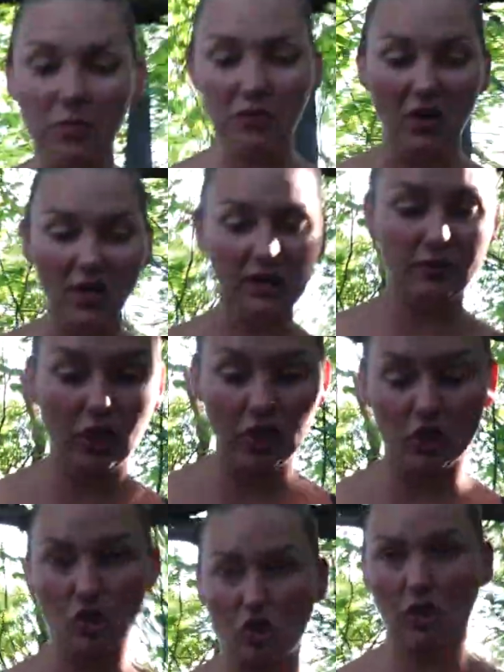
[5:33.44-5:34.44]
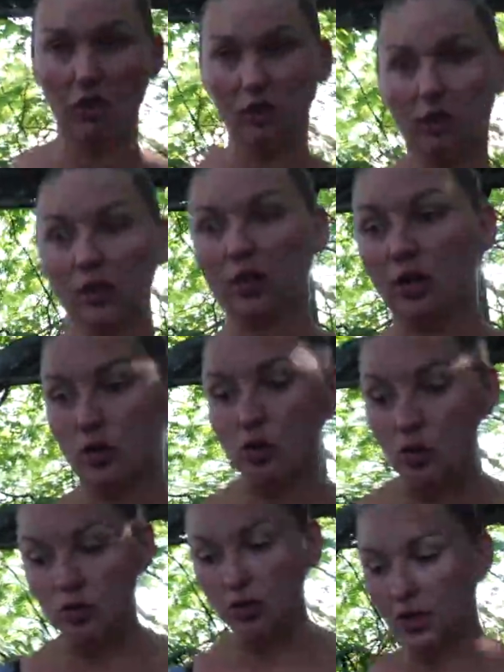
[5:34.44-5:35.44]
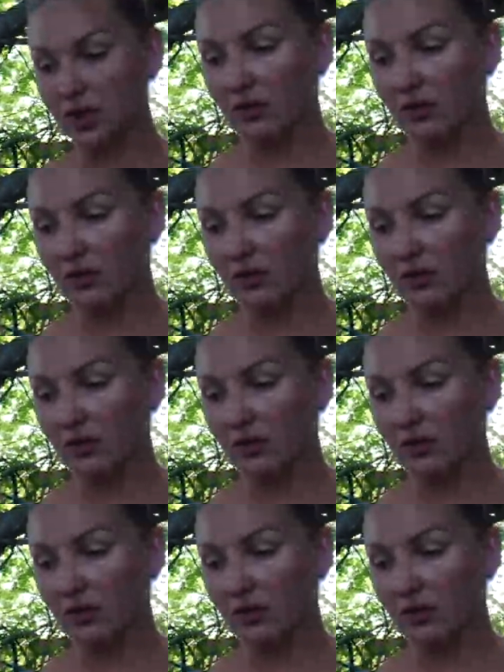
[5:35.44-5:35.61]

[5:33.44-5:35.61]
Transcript: бывает в речке? Круглых,